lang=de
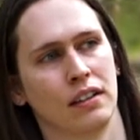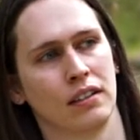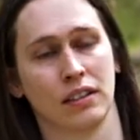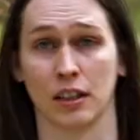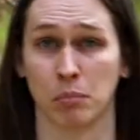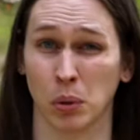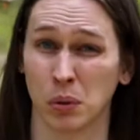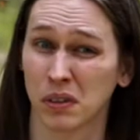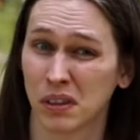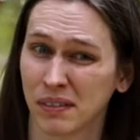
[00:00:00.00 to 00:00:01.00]
Und als
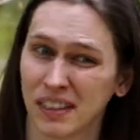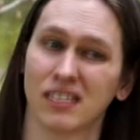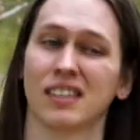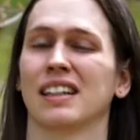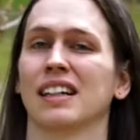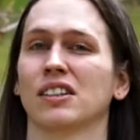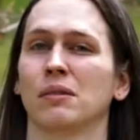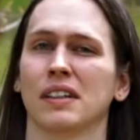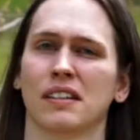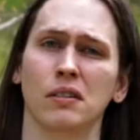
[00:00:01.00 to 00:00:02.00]
Bonus kommt dann noch ein
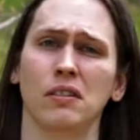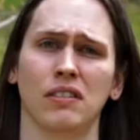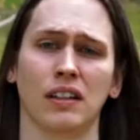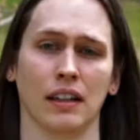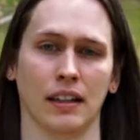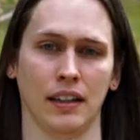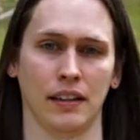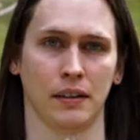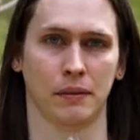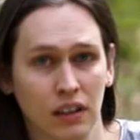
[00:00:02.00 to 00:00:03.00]
Klartraum dazu
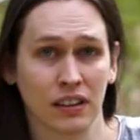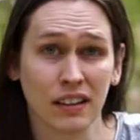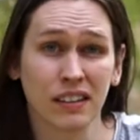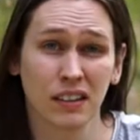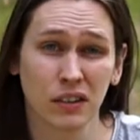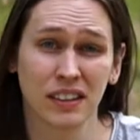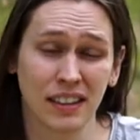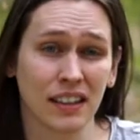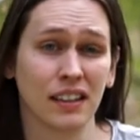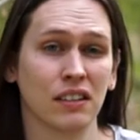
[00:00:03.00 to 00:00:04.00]
vielleicht. Und das sind so die
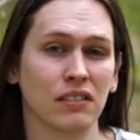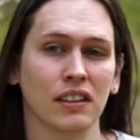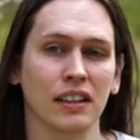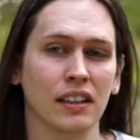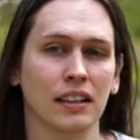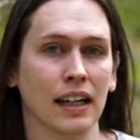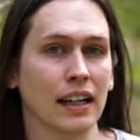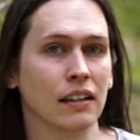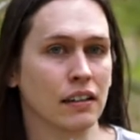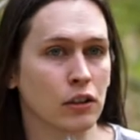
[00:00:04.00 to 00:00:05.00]
Techniken, von denen ich
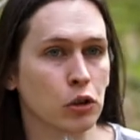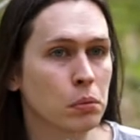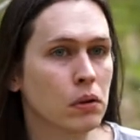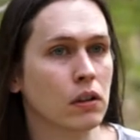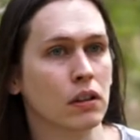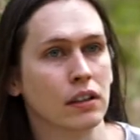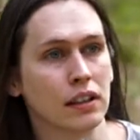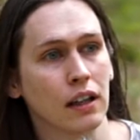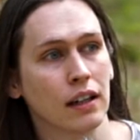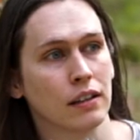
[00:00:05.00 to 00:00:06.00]
rede, die Übungen,
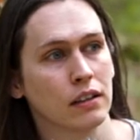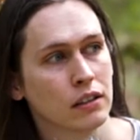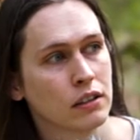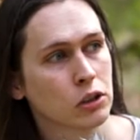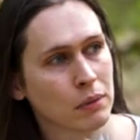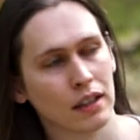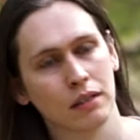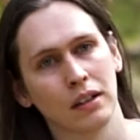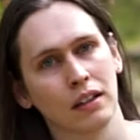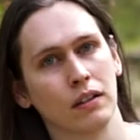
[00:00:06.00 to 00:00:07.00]
die halt Spaß
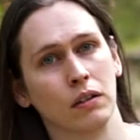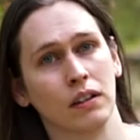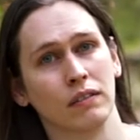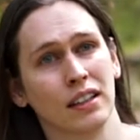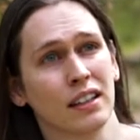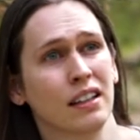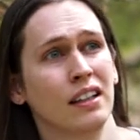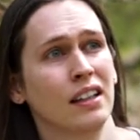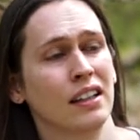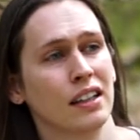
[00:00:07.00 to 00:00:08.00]
machen sollen, weil dann
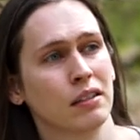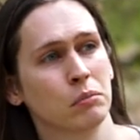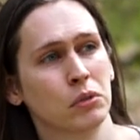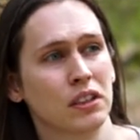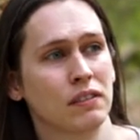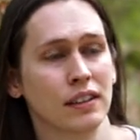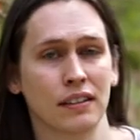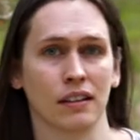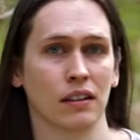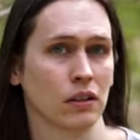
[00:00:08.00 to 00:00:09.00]
ist man motiviert,
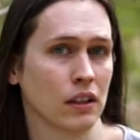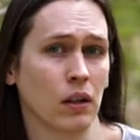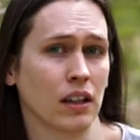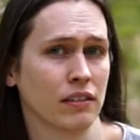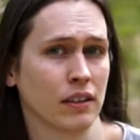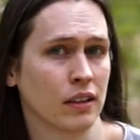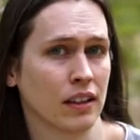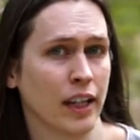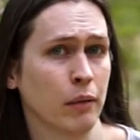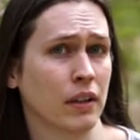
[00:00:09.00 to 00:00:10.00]
das auch dauerhaft in sein
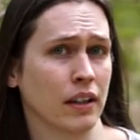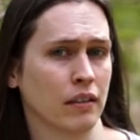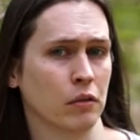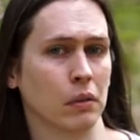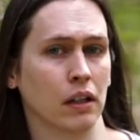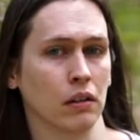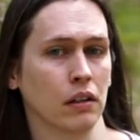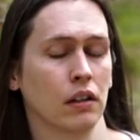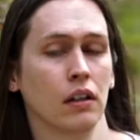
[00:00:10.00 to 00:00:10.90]
Leben einzubauen.